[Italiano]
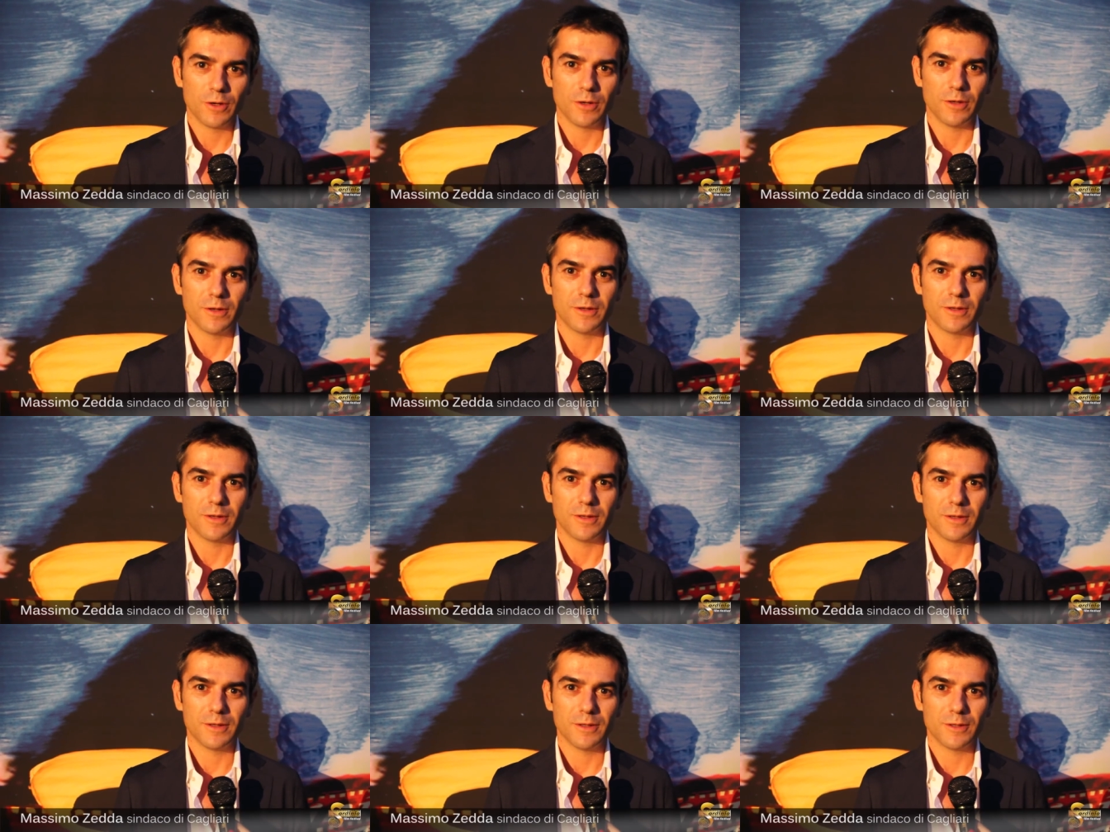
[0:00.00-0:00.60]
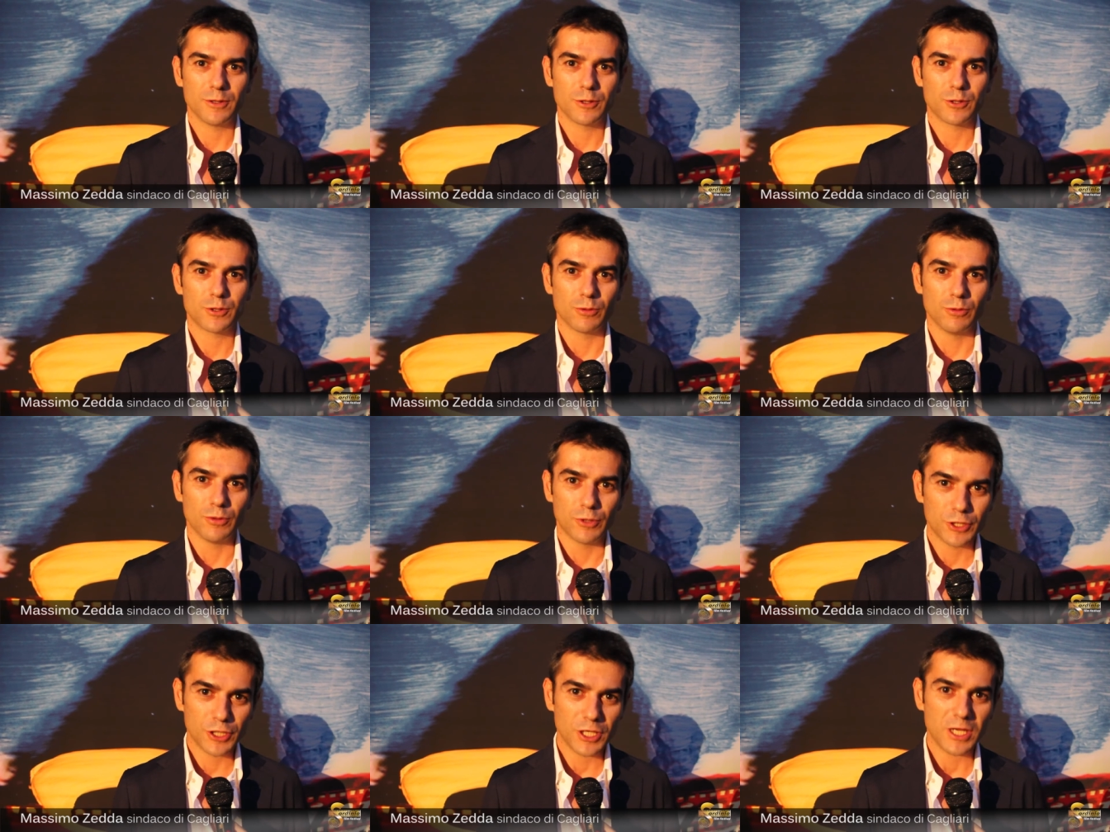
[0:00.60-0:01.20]
eh,
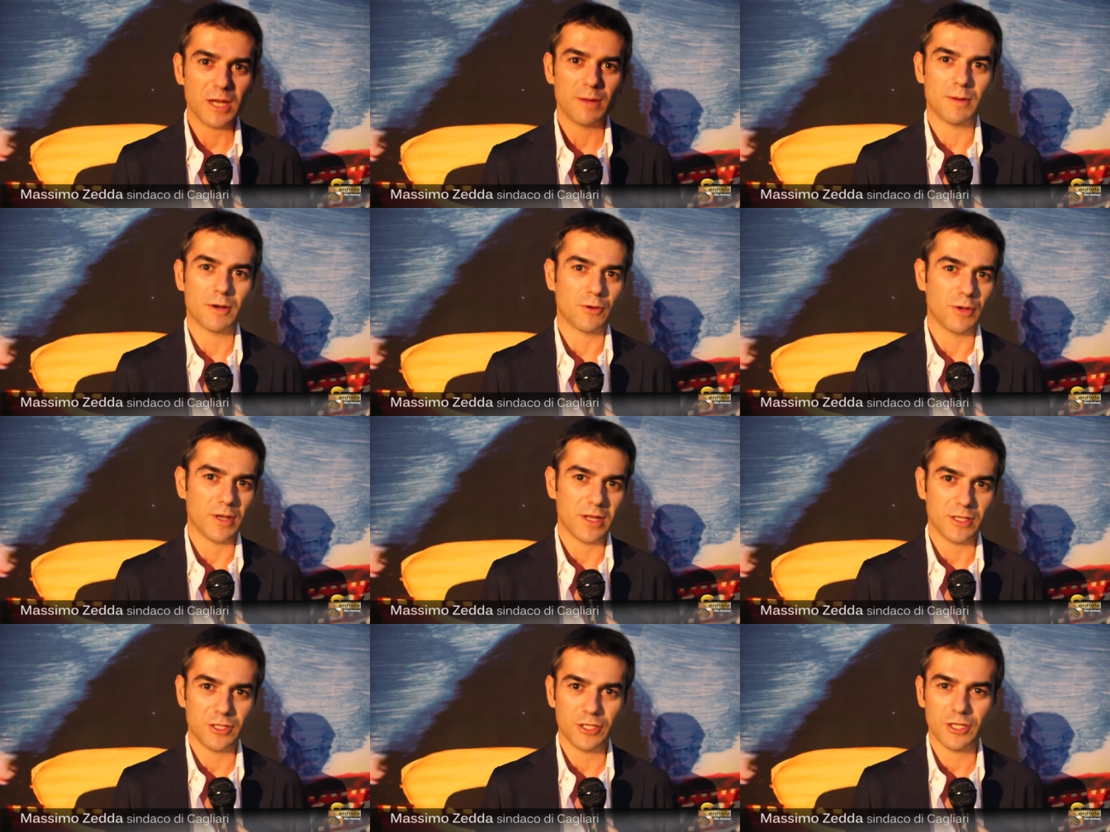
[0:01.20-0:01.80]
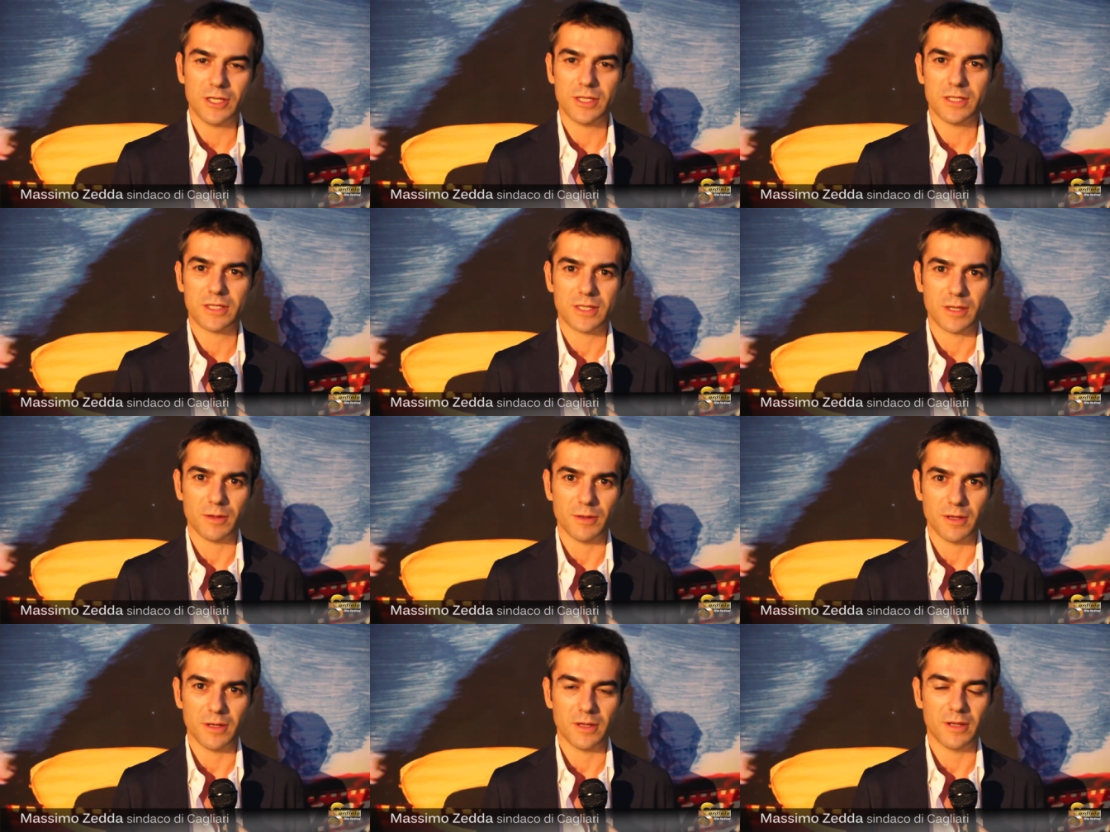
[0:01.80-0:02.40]
sul cinema, con i registi,
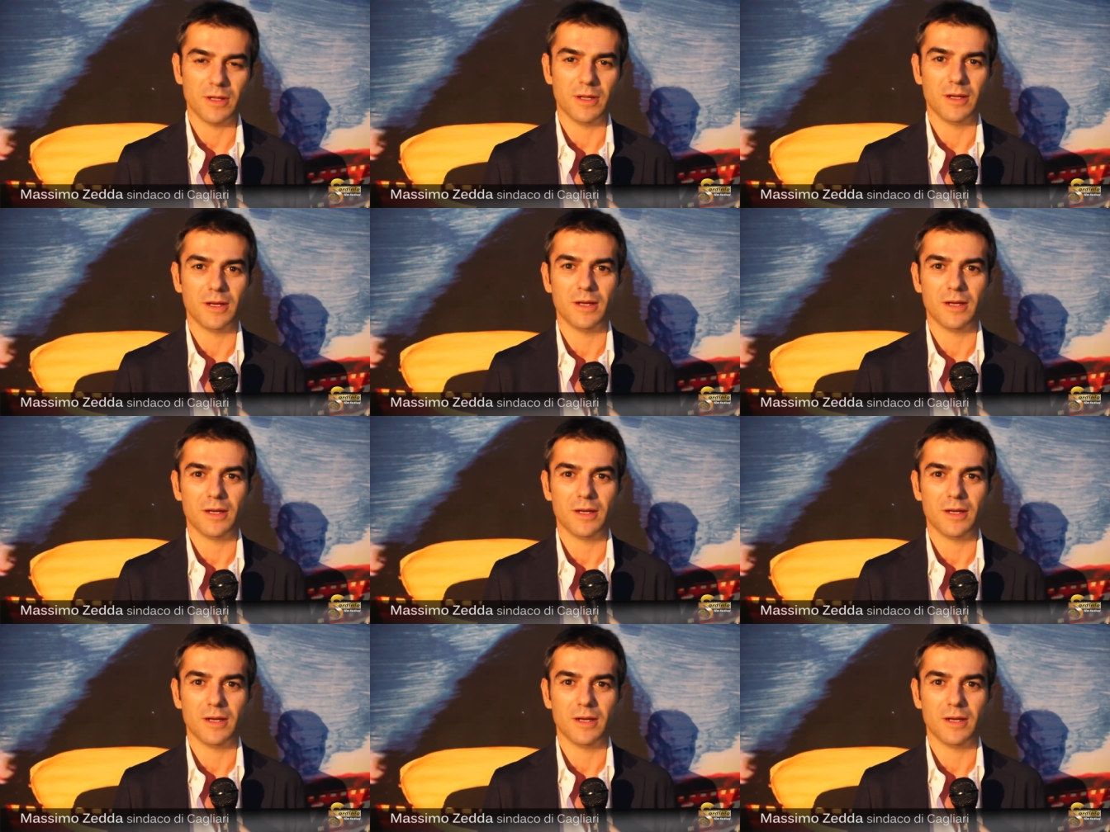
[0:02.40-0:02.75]
il,